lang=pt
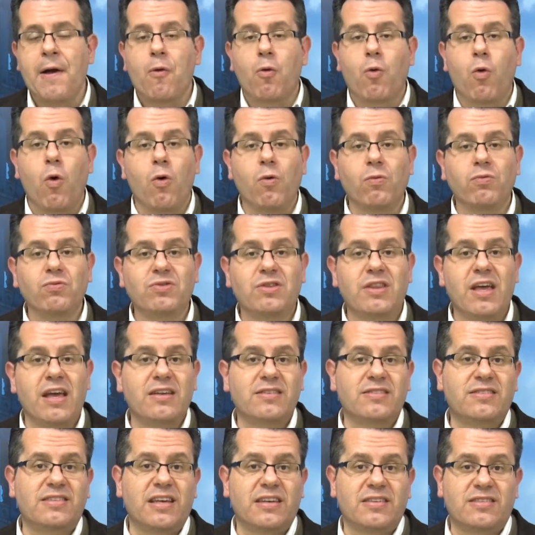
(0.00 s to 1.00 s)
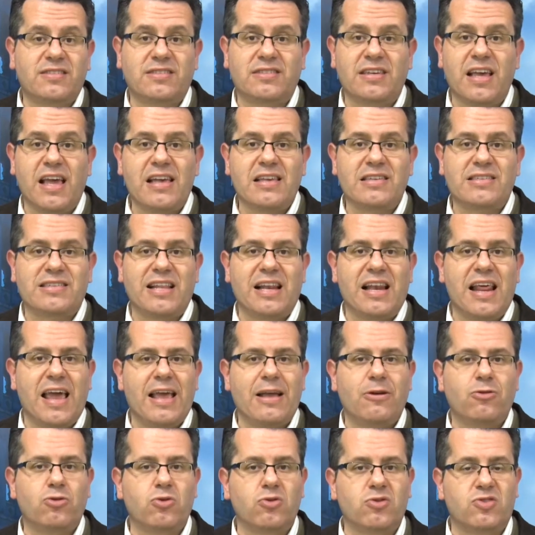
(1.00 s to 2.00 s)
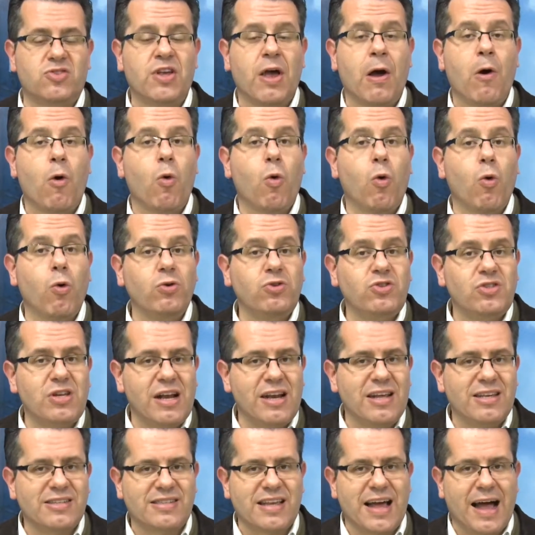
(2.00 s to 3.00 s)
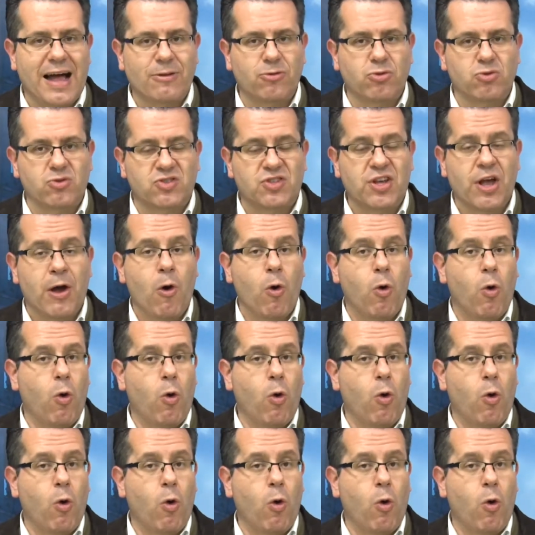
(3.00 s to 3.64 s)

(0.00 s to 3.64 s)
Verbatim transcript: com 16 leitos utilizados,